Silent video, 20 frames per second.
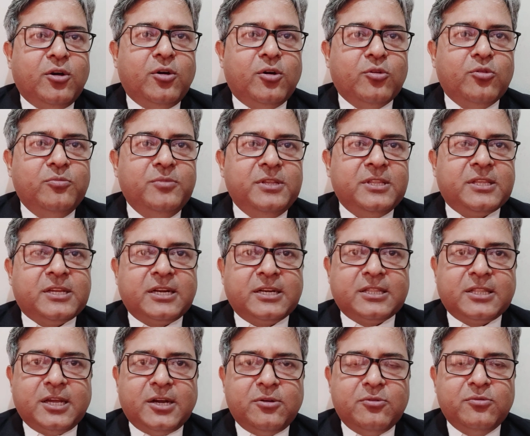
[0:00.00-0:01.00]
और उम्मीद
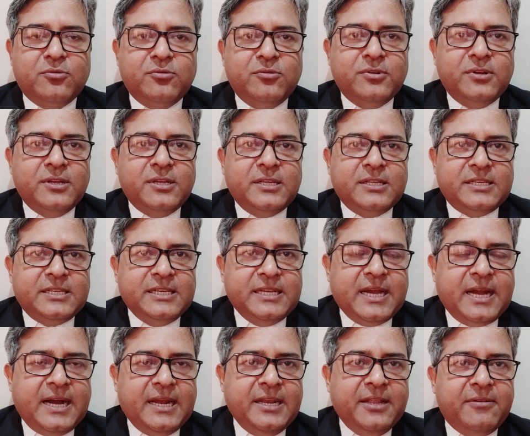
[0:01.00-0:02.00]
करता हूँ कि
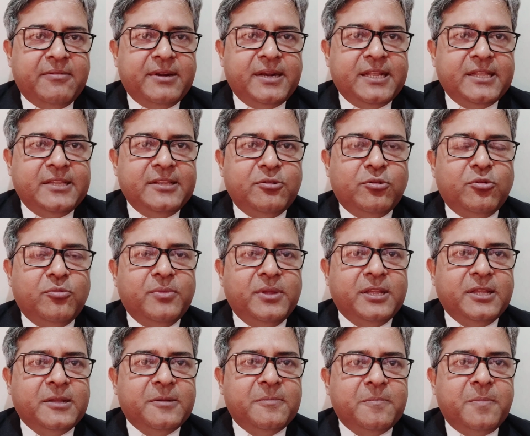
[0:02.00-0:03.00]
आने वाले दिनों
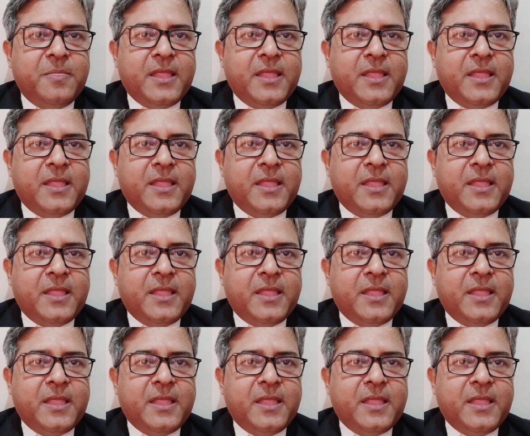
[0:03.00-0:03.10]
में